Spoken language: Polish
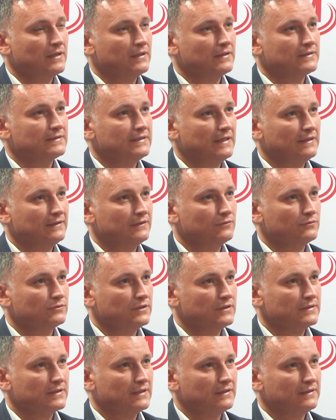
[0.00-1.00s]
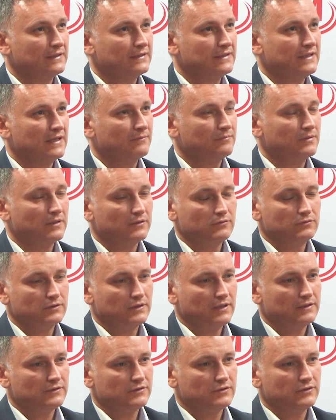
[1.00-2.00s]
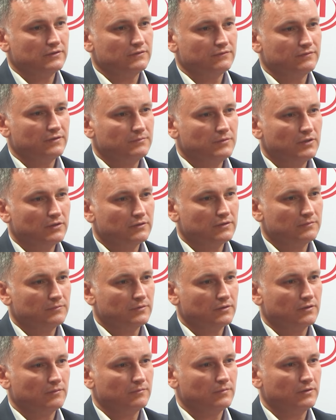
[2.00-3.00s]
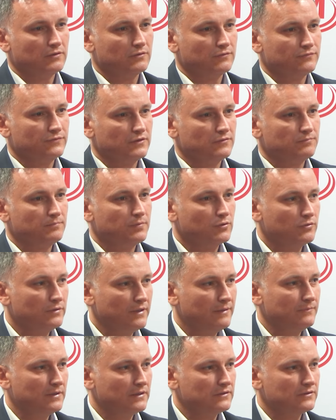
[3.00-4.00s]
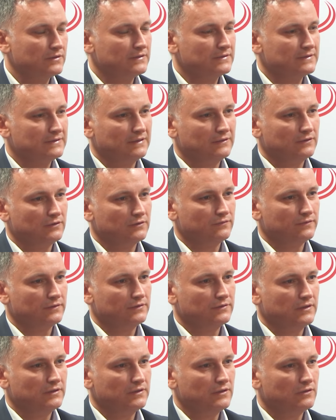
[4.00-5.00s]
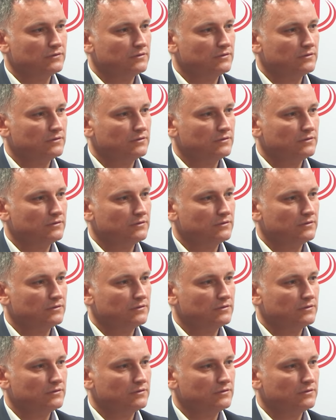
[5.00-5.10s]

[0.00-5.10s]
stany u dziecka takie jak biegunka czy wymioty mogą również pogłębiać ten stan odwodnienia,